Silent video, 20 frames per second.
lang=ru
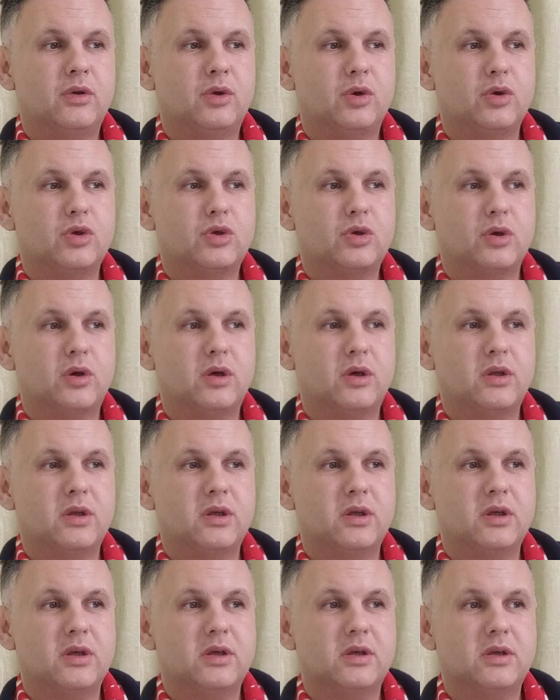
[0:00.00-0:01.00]
то, что
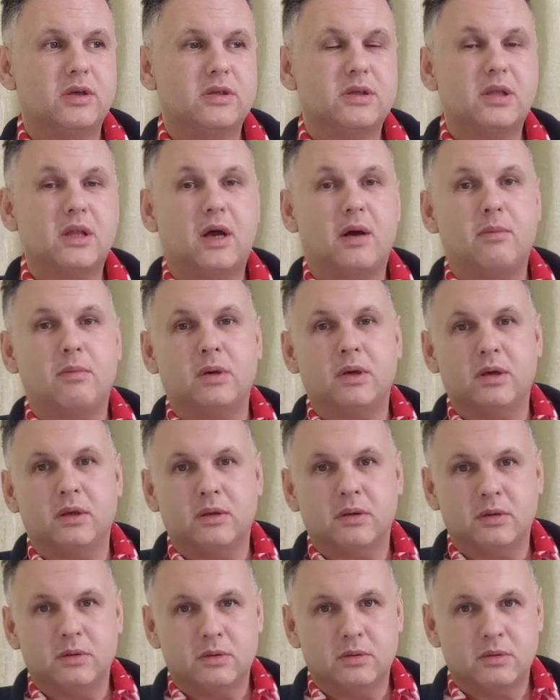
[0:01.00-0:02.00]
они
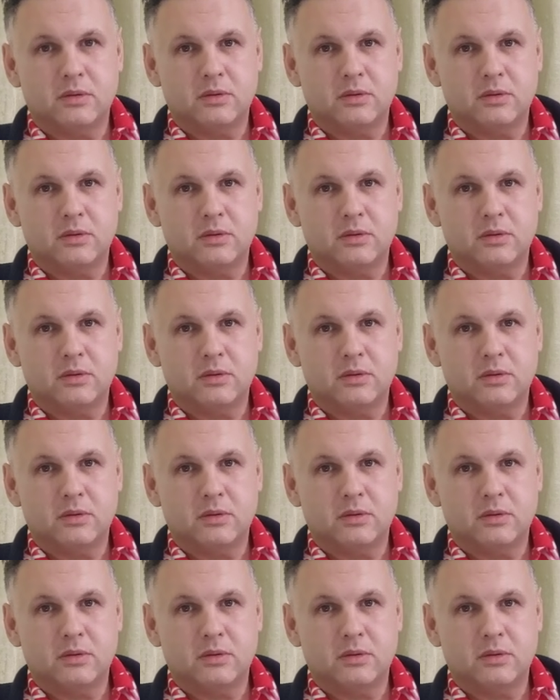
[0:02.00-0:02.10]
слабые.